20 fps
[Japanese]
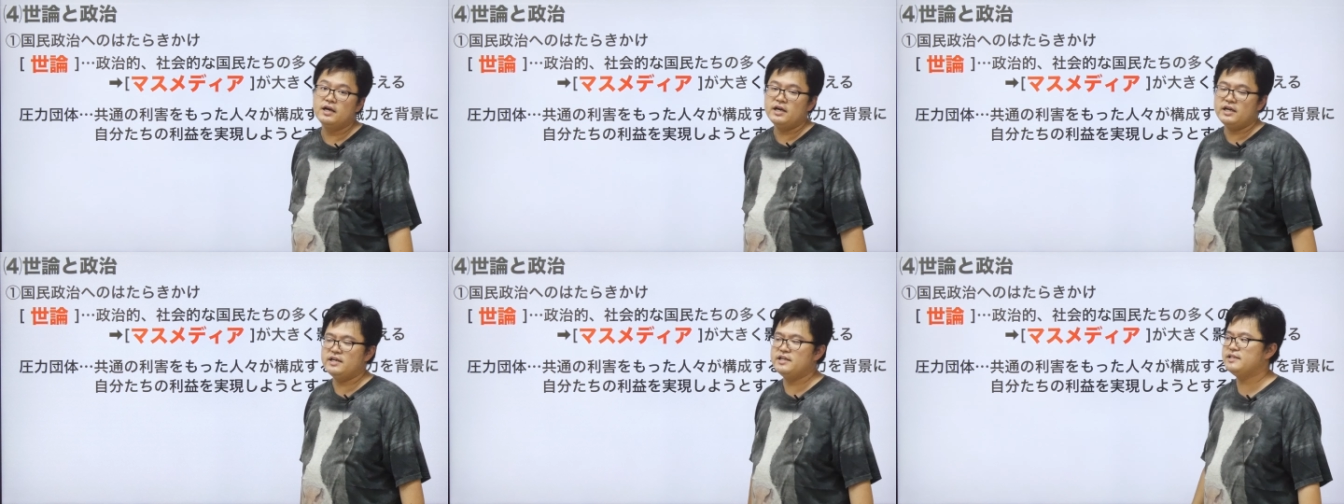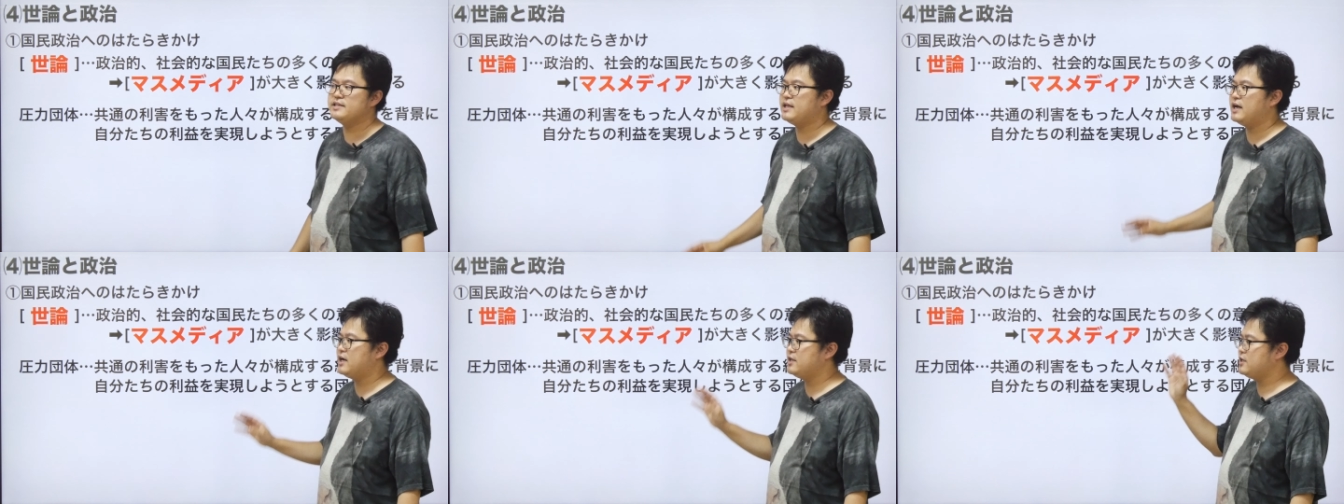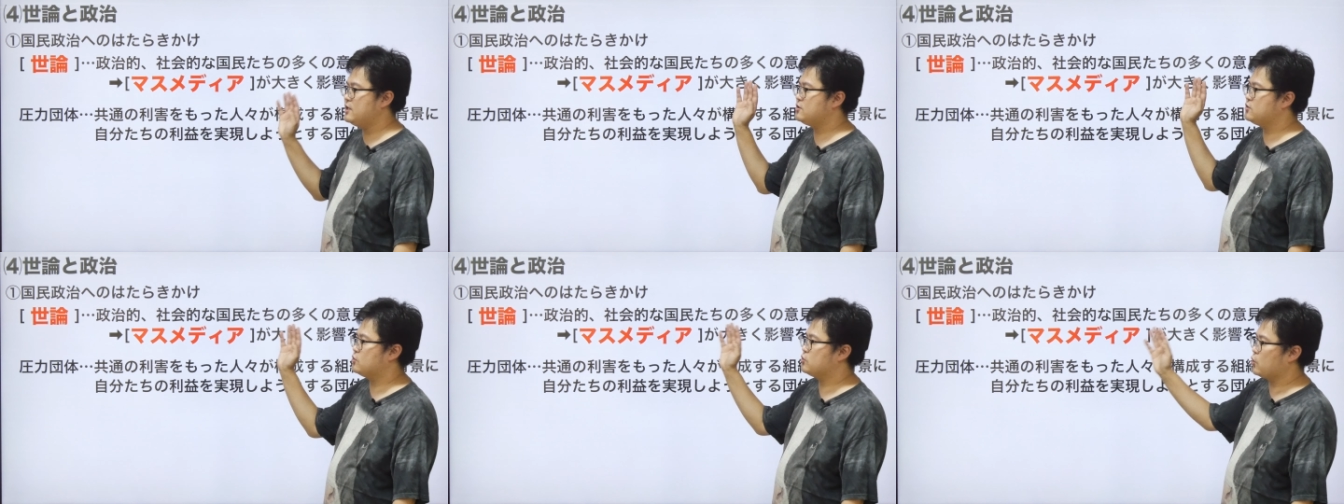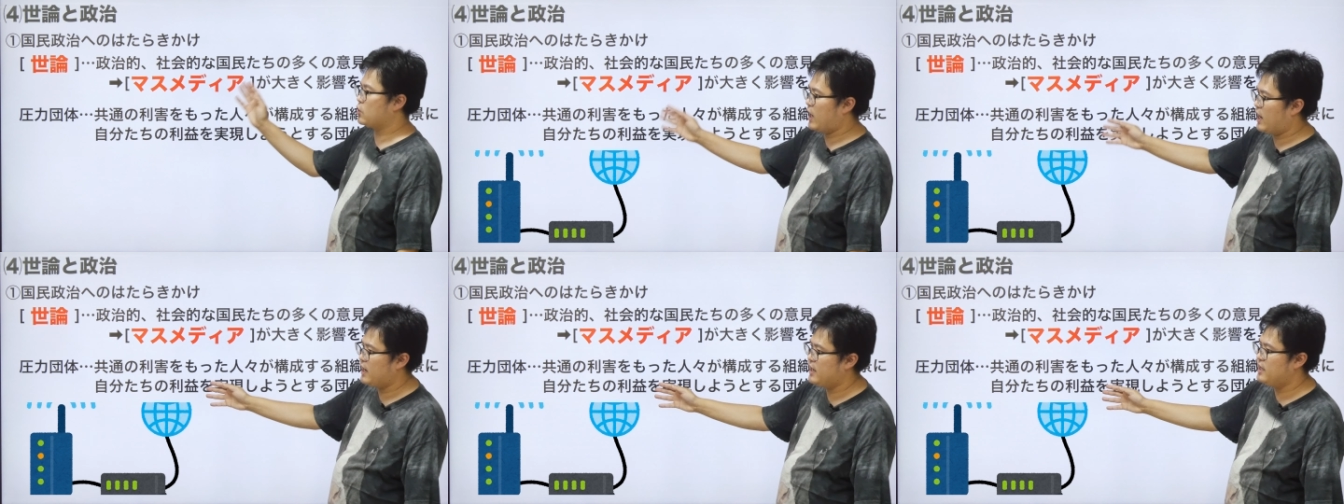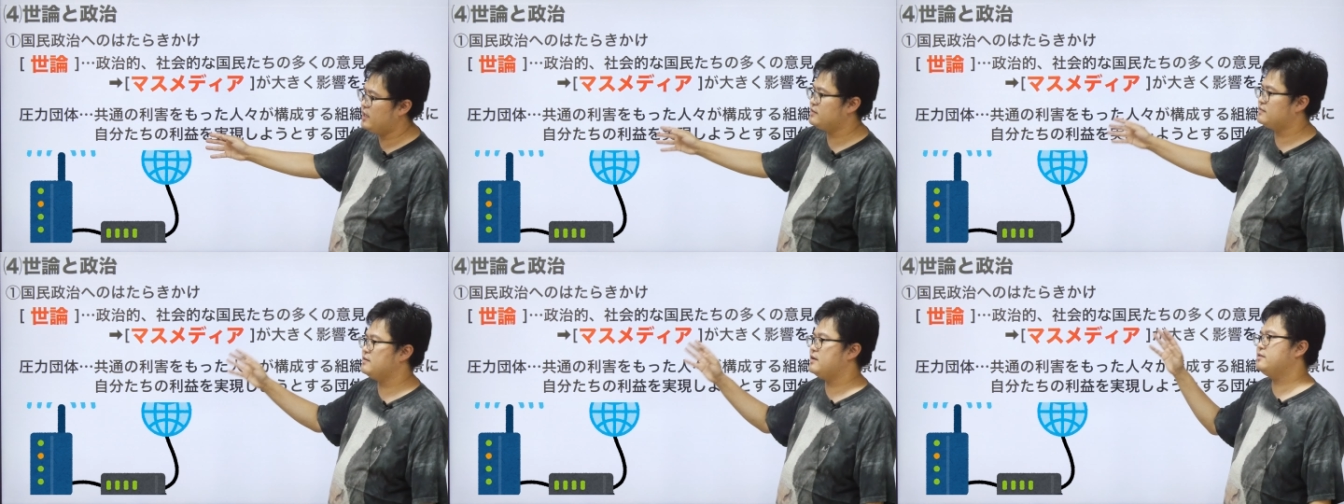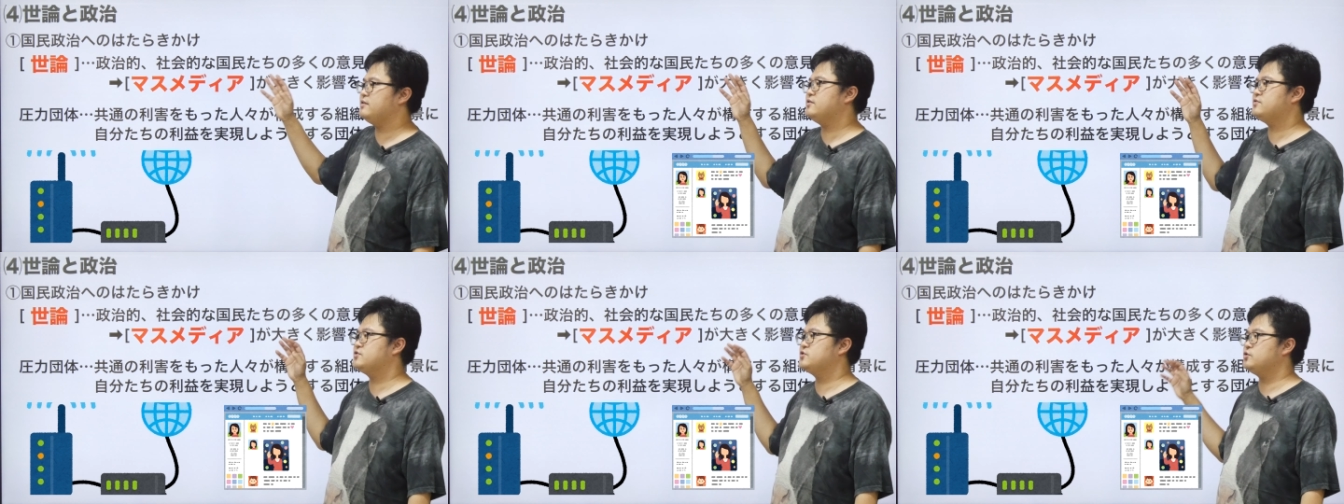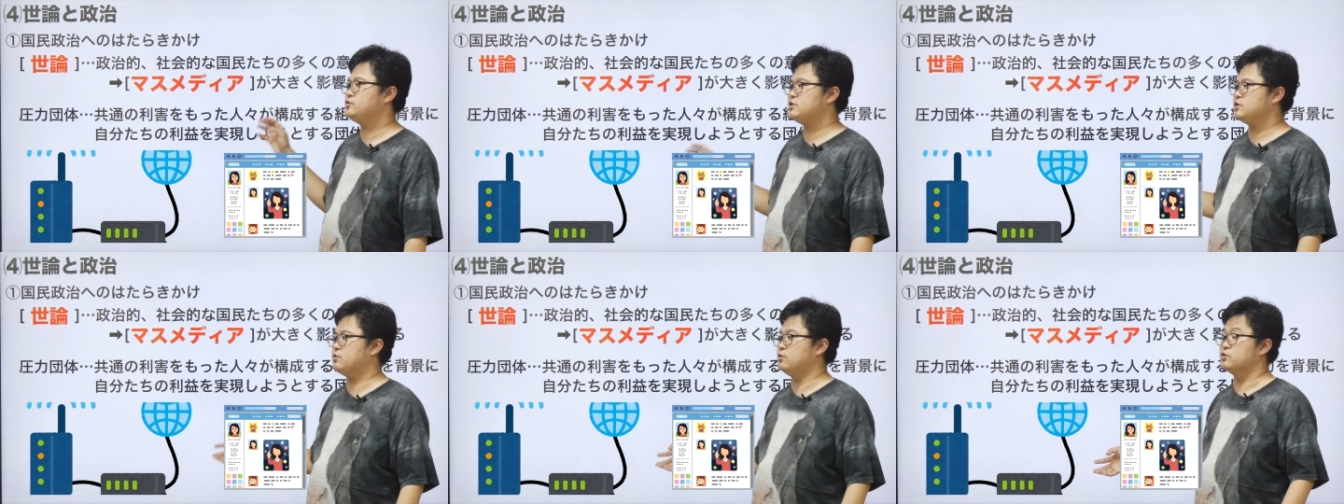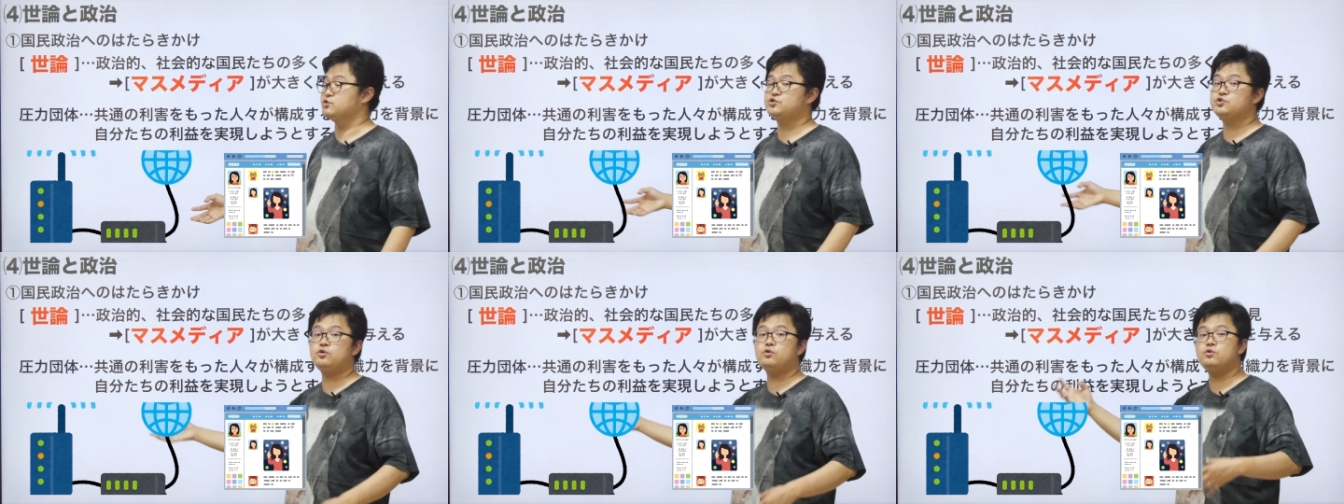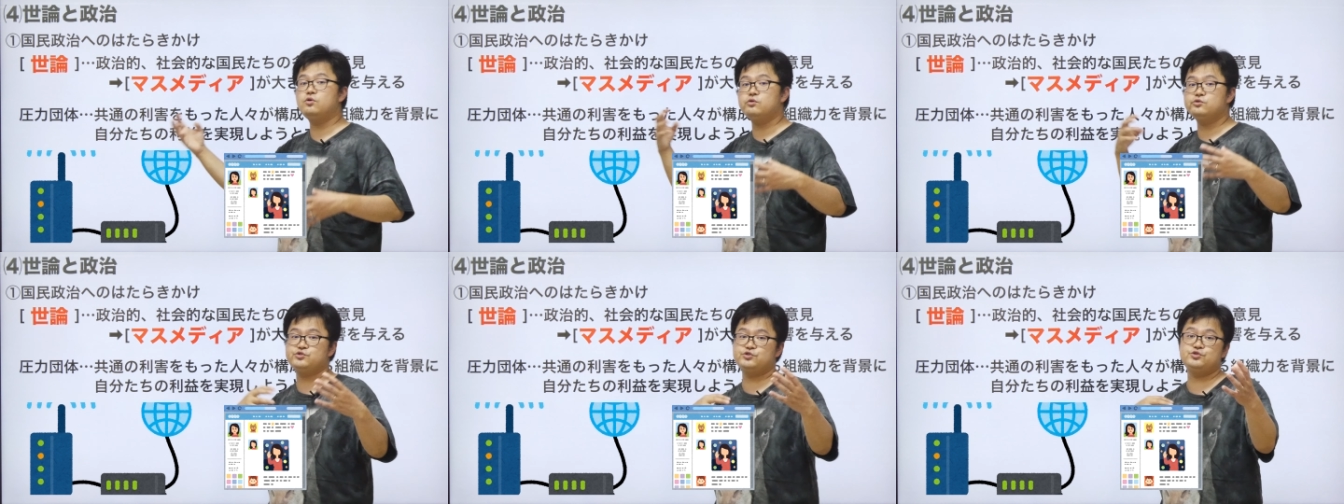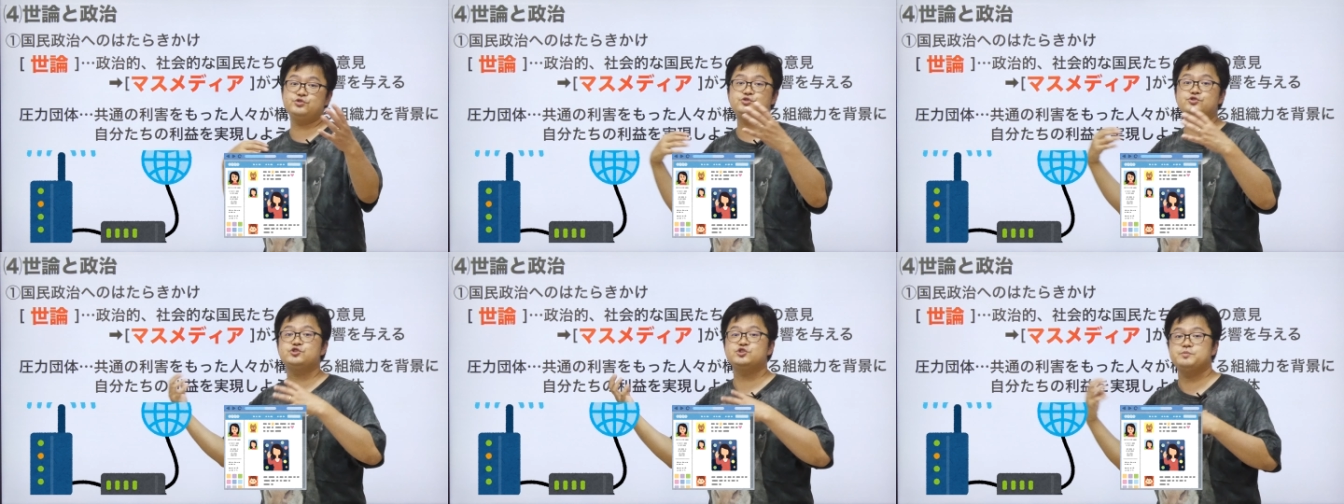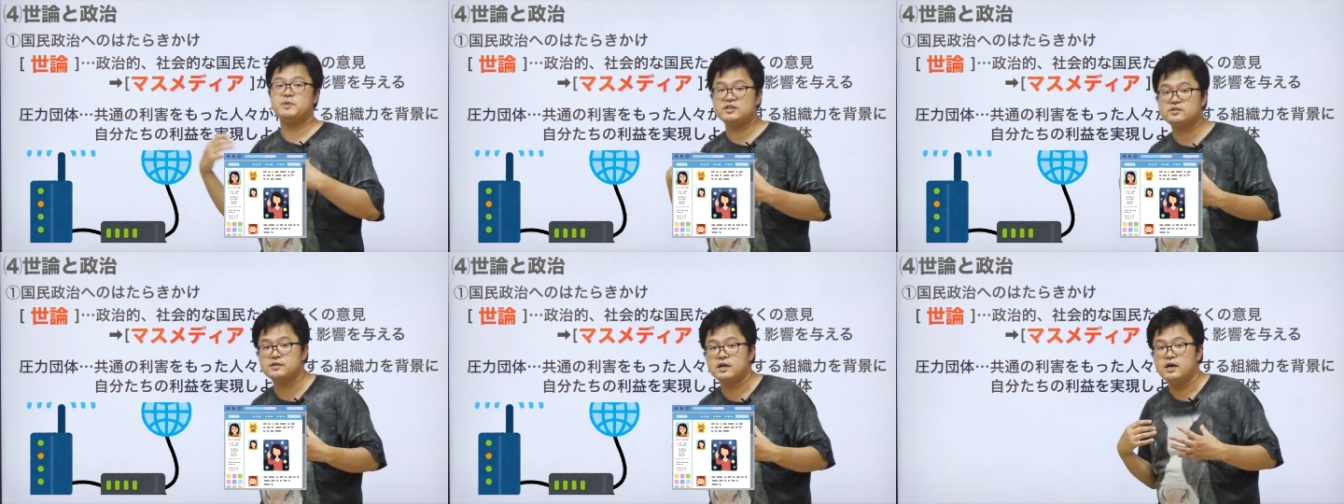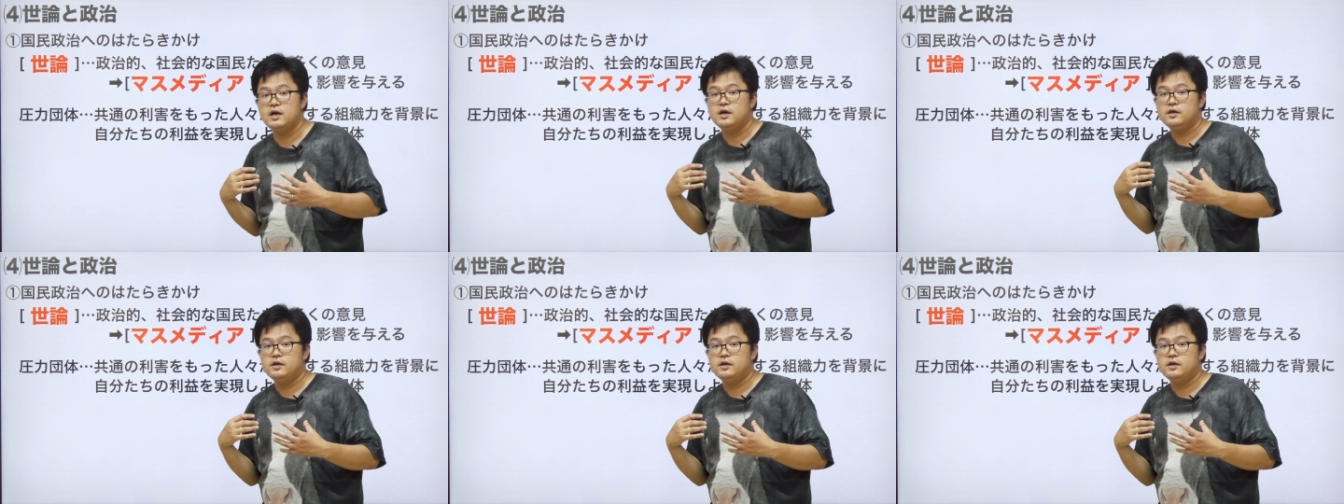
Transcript: インターネットとか SNS 上でこう情報を収集します。